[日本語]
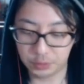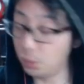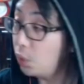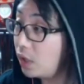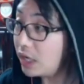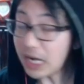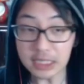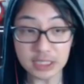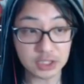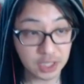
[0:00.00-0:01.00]
しょうが
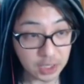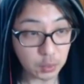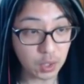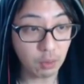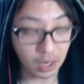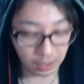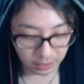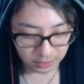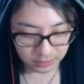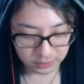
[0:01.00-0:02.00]
ないですね。これは